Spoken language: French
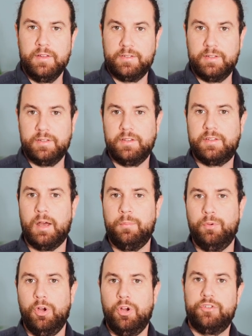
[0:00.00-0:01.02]
Ces
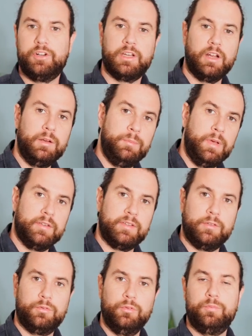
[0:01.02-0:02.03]
étapes, chacun les met à
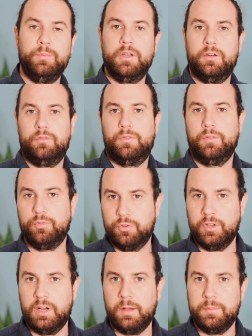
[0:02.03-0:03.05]
sa sauce, mais je vais vous
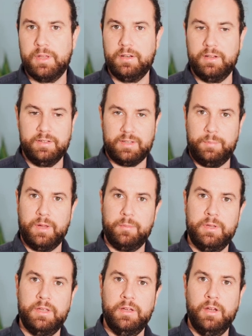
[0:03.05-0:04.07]
donner la mienne, et ça
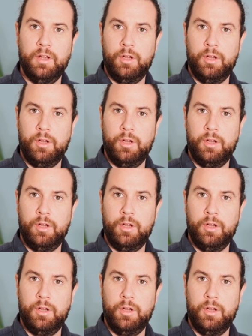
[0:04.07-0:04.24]
permet